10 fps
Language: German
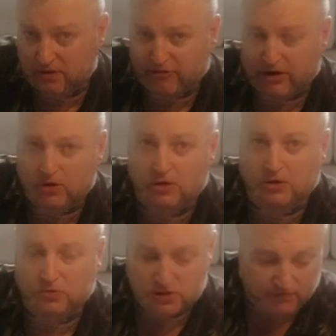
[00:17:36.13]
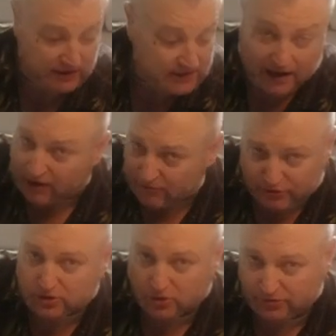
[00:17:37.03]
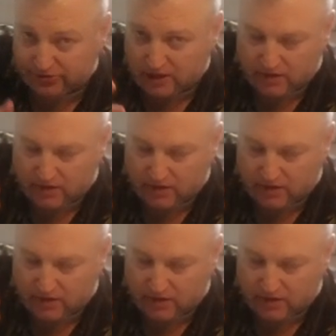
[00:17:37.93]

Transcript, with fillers: TV und so weiter rauf und runter.